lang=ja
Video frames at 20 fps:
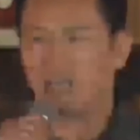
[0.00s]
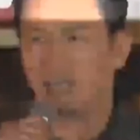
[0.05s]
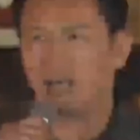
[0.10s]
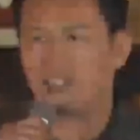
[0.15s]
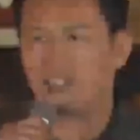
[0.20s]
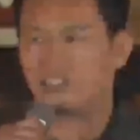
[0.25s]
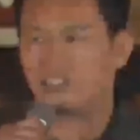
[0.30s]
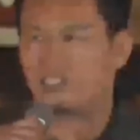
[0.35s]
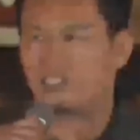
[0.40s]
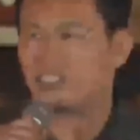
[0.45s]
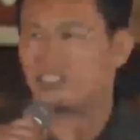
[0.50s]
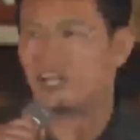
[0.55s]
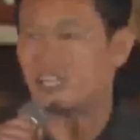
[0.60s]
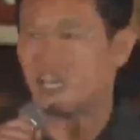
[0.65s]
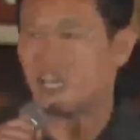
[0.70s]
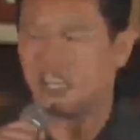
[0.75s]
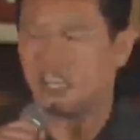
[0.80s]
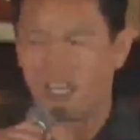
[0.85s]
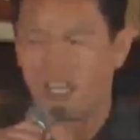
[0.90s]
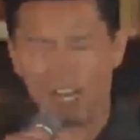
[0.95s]
活しなきゃ
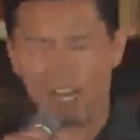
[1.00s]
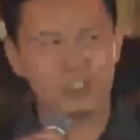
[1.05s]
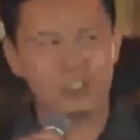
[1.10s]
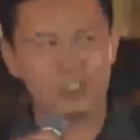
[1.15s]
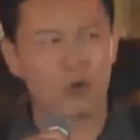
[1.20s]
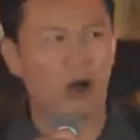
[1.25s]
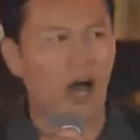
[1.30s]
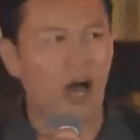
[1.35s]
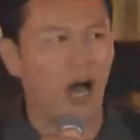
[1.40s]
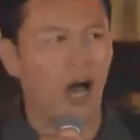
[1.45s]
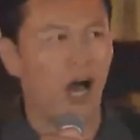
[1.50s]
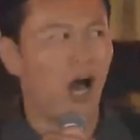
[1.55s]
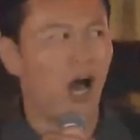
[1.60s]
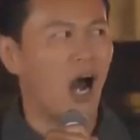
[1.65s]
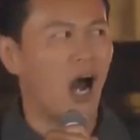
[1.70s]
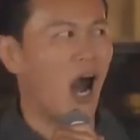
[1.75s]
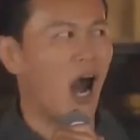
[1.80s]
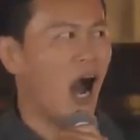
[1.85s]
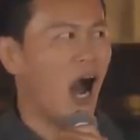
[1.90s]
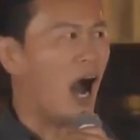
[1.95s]
いけない人
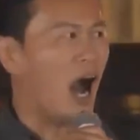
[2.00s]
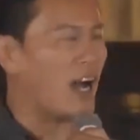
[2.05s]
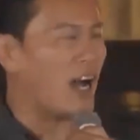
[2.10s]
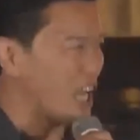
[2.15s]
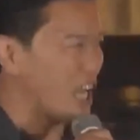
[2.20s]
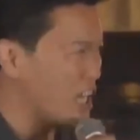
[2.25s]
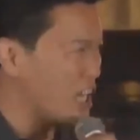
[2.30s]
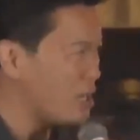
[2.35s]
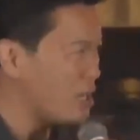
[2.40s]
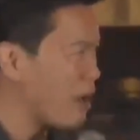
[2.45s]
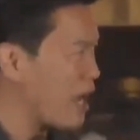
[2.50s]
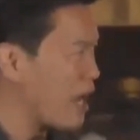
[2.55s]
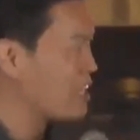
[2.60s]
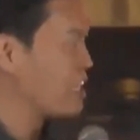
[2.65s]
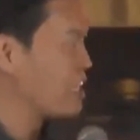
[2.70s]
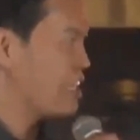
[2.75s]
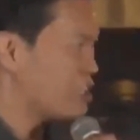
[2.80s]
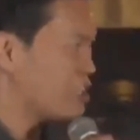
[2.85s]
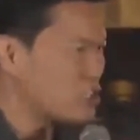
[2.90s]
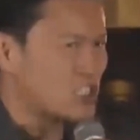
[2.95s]
が当たり前
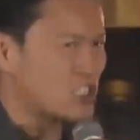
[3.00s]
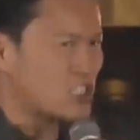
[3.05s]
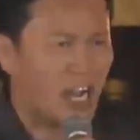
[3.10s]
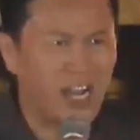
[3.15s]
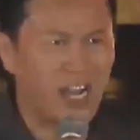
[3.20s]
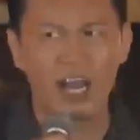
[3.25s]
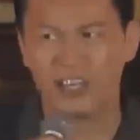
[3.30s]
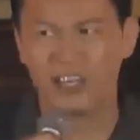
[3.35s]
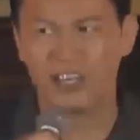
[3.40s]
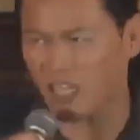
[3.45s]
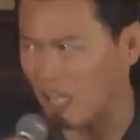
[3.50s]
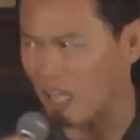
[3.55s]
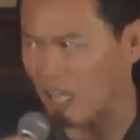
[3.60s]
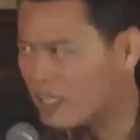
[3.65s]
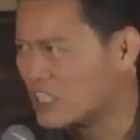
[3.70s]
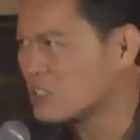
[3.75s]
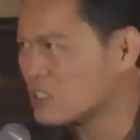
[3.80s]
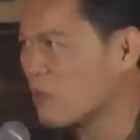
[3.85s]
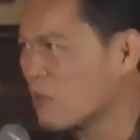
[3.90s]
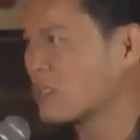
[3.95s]
にいる社会になっ
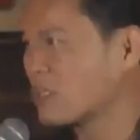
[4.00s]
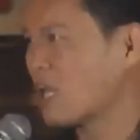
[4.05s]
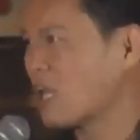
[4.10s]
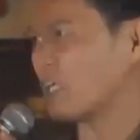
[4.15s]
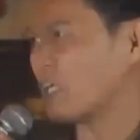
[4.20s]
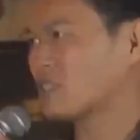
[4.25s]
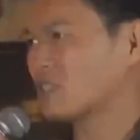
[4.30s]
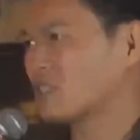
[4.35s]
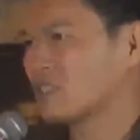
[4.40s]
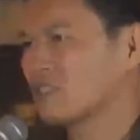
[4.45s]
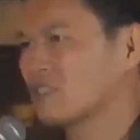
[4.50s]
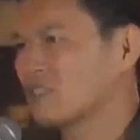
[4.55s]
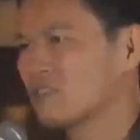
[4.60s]
てしまったんです